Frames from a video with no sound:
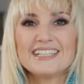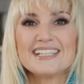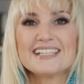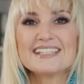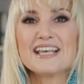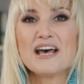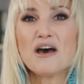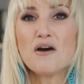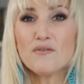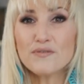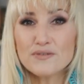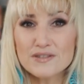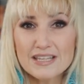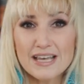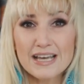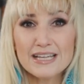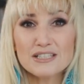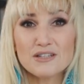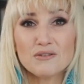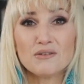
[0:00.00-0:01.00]
Diese
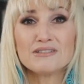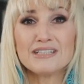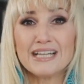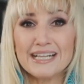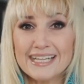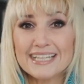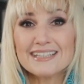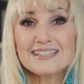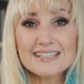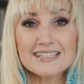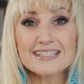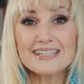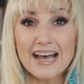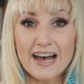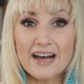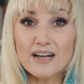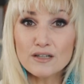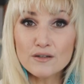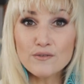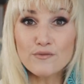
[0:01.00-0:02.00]
Aufzeichnung der letzten
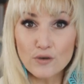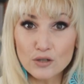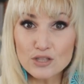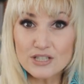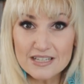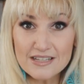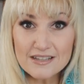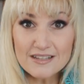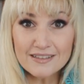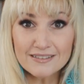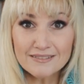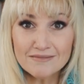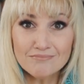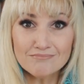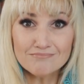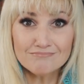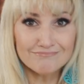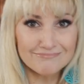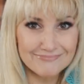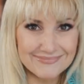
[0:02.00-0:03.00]
Tage von dir,
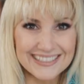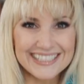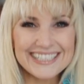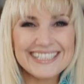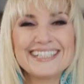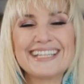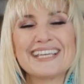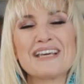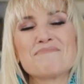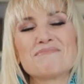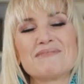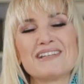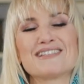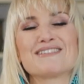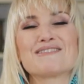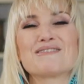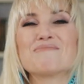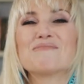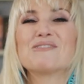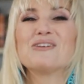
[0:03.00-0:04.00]
die gibt
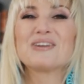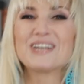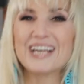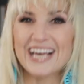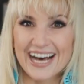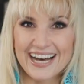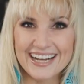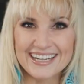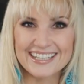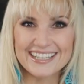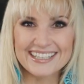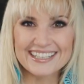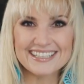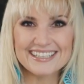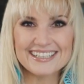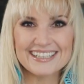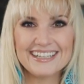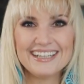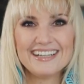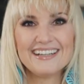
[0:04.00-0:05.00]
es zum Glück gar
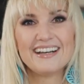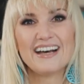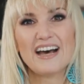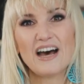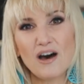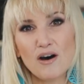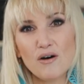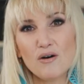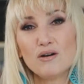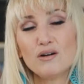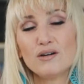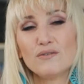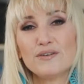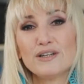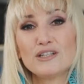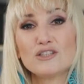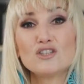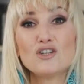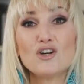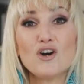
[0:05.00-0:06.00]
nicht, auch
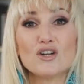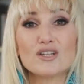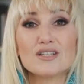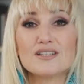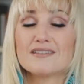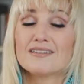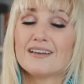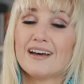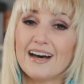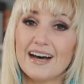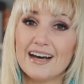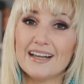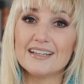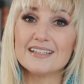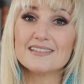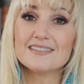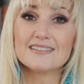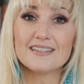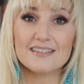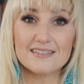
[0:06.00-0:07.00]
wenn Gott
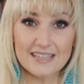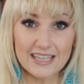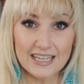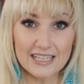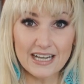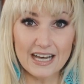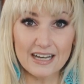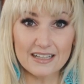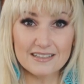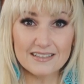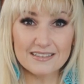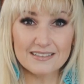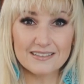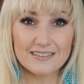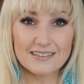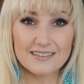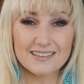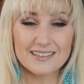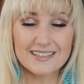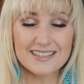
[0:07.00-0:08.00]
alles gesehen hat,
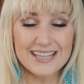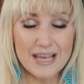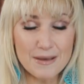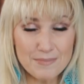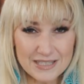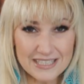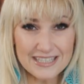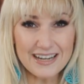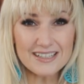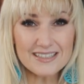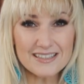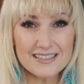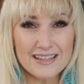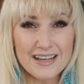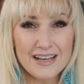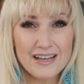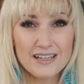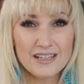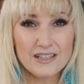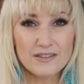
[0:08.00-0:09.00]
selbst das,
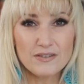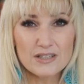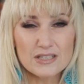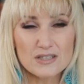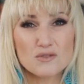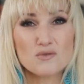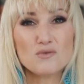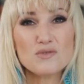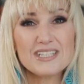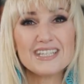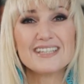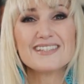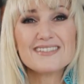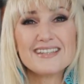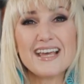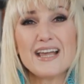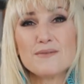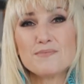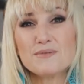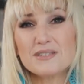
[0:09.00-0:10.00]
was du dir
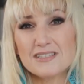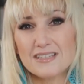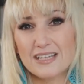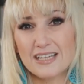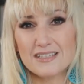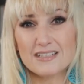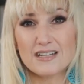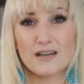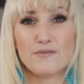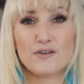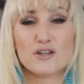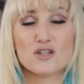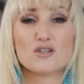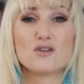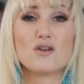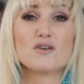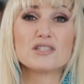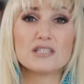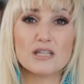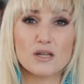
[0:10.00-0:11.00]
selbst hinter
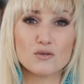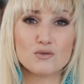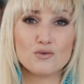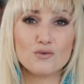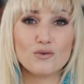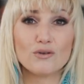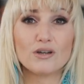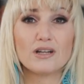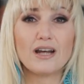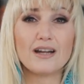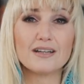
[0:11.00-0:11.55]
verschlossenen Türen